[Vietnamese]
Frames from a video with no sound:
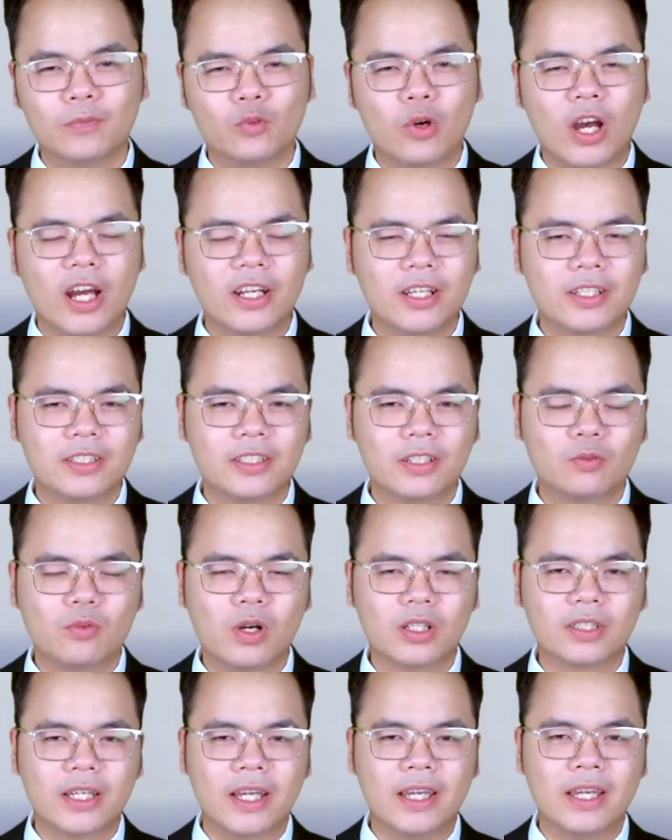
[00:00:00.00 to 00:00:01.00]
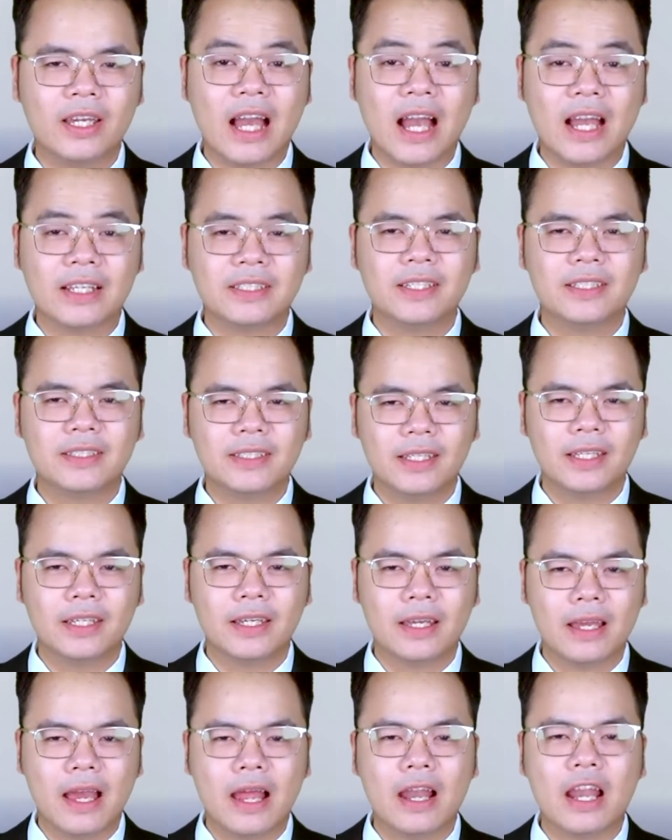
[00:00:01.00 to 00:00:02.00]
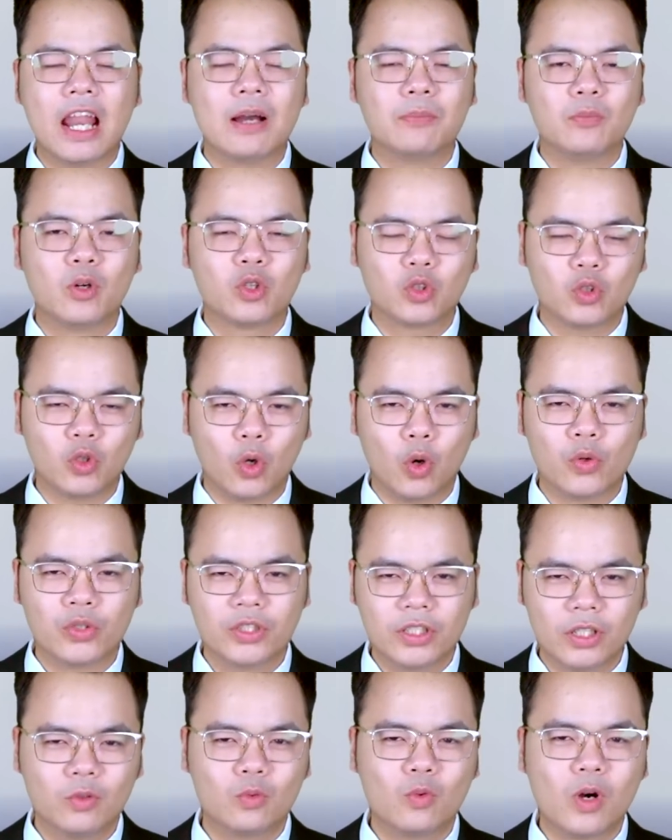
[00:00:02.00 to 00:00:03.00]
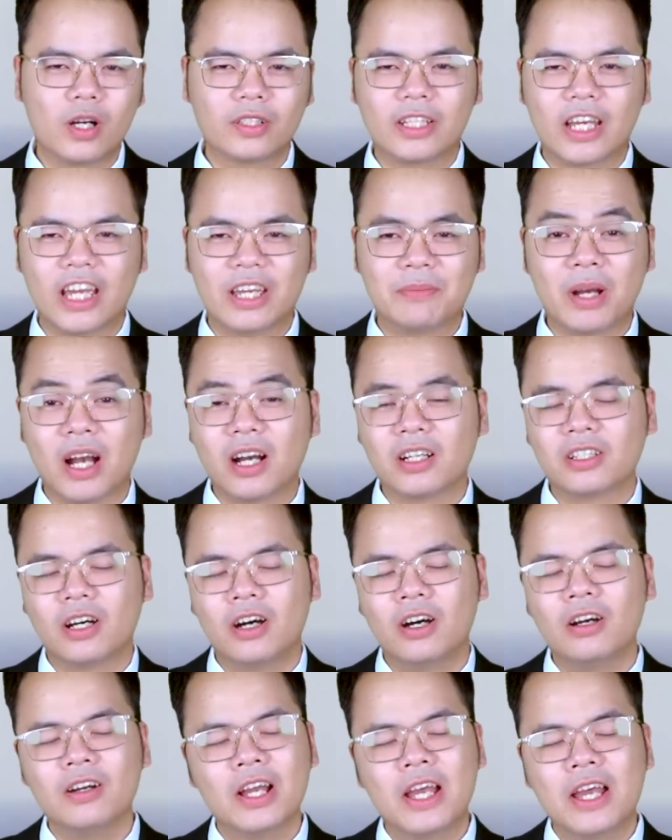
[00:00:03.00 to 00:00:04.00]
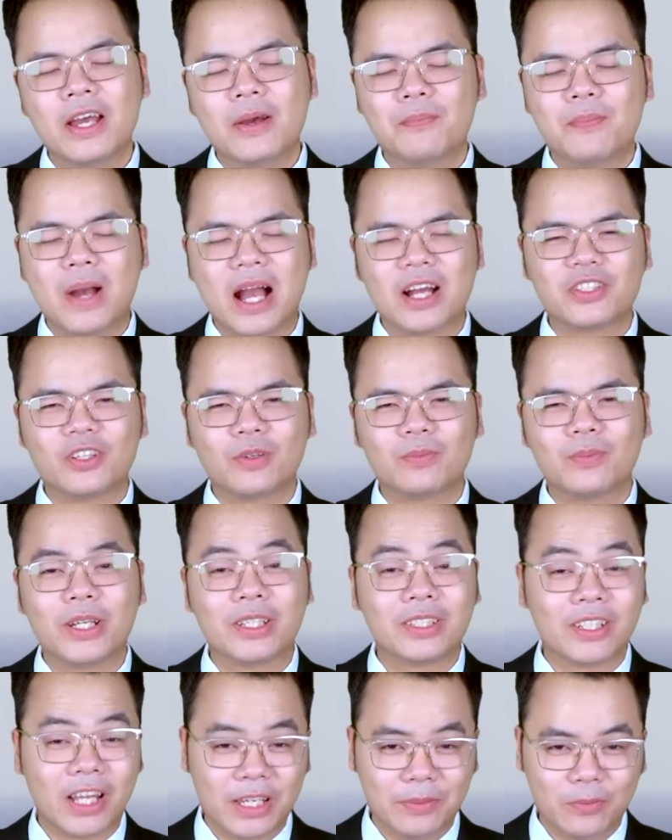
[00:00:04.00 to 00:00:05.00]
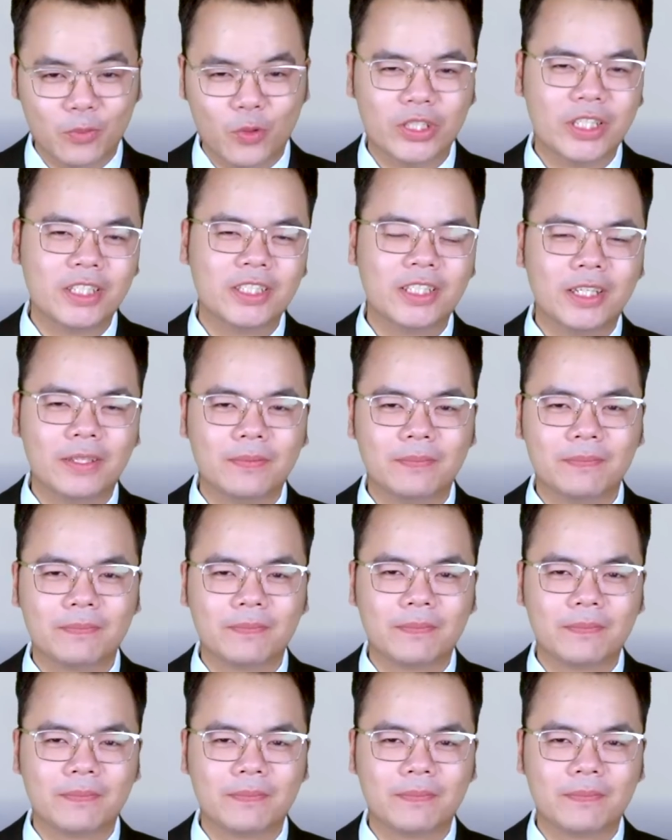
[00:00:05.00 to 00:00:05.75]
Tòa án hình sự quốc tế ICC là một tổ chức quốc tế mà ở đó mang trong mình đầy mùi chính trị.